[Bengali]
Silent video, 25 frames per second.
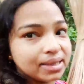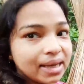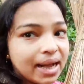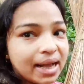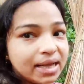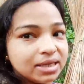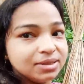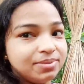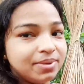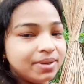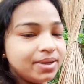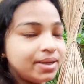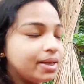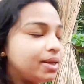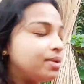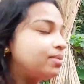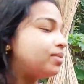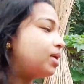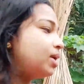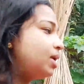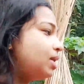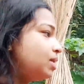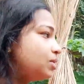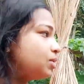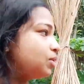যাক হাজব্যান্ড কী
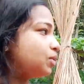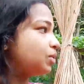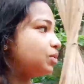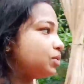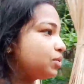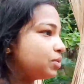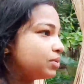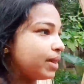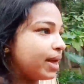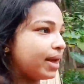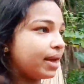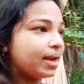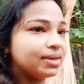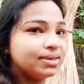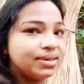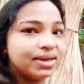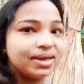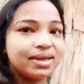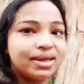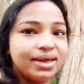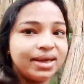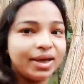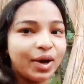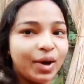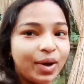বলে তো দেখা যাক
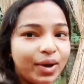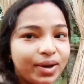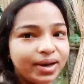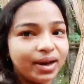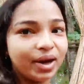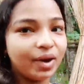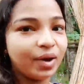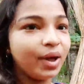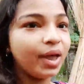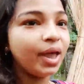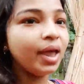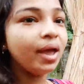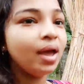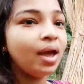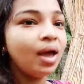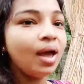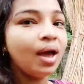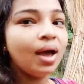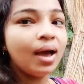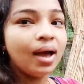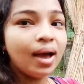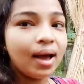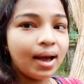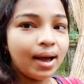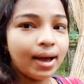কি হয় না হয়
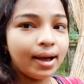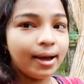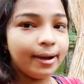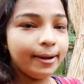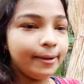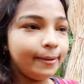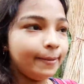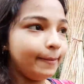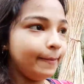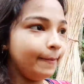আর